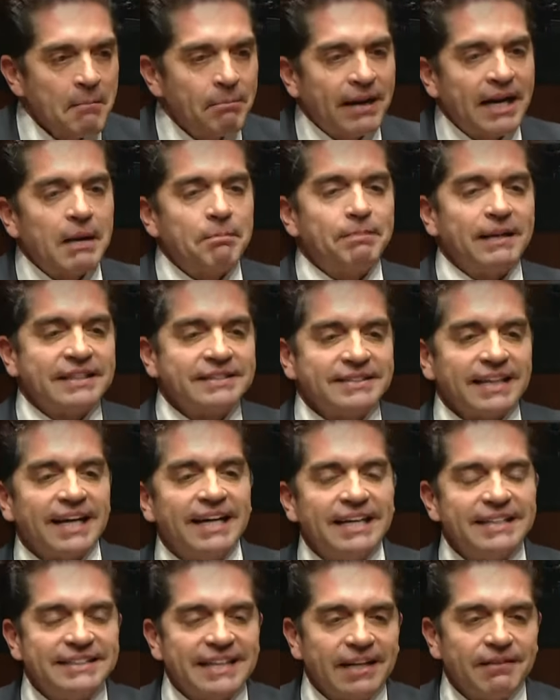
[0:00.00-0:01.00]
para prestar
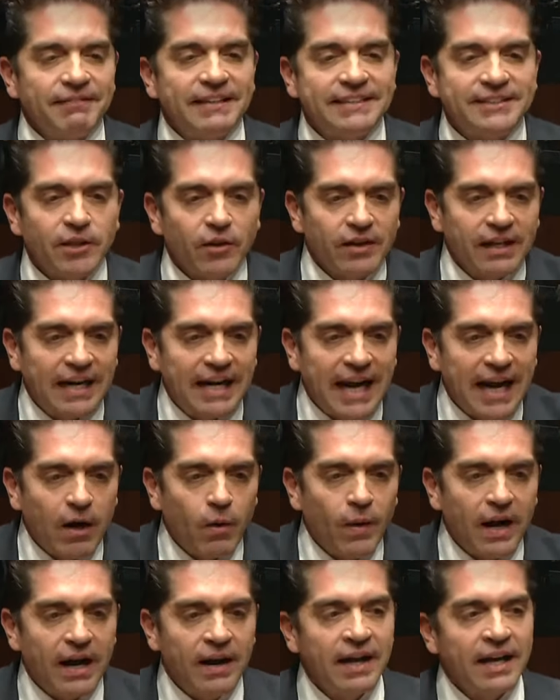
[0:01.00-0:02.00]
el servicio del
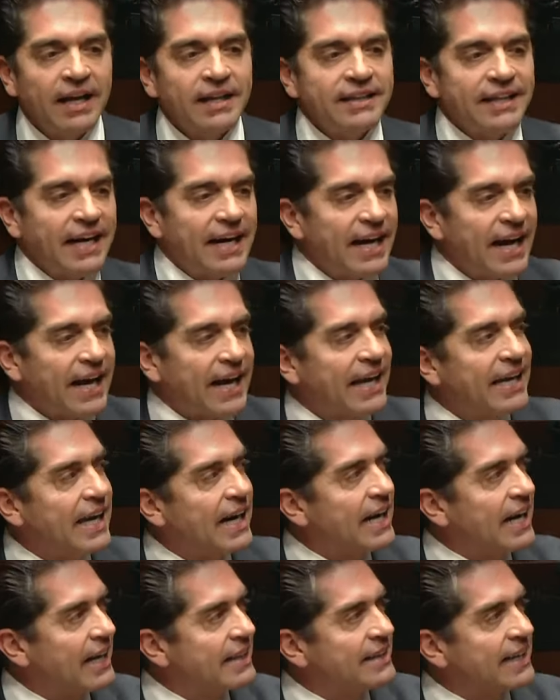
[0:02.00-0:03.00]
agua, drenaje y
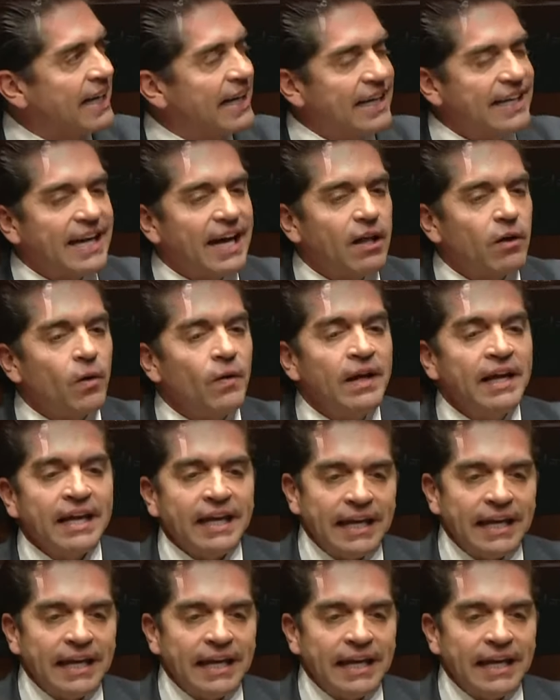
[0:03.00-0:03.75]
alcantarillado.